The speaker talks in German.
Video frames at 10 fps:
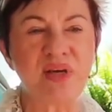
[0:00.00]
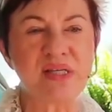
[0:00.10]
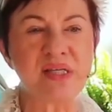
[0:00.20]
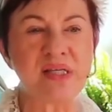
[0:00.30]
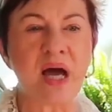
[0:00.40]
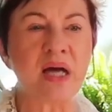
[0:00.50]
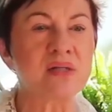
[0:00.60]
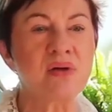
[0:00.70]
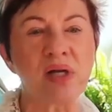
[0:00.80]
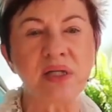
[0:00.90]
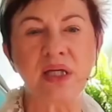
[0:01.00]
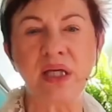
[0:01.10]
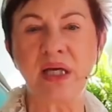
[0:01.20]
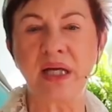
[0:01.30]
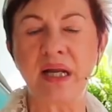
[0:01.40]
was sie sagen sollen,
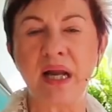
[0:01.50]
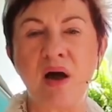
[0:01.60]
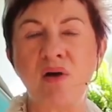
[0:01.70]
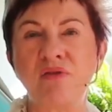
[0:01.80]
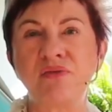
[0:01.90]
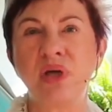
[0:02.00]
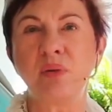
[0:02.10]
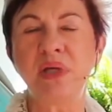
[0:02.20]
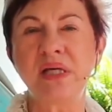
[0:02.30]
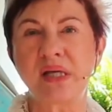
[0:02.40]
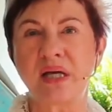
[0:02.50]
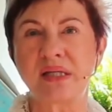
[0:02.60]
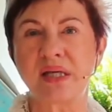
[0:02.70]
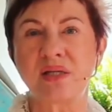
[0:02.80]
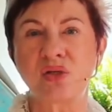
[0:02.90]
kriegen einen Haufen mieser
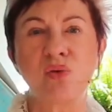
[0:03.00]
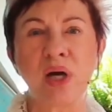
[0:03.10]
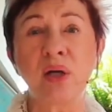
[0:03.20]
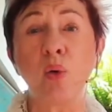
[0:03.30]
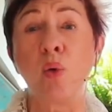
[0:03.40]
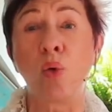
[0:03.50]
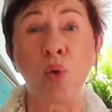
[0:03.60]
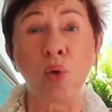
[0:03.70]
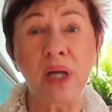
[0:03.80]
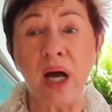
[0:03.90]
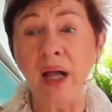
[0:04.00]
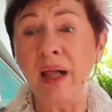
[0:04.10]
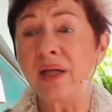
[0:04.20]
Zensuren oder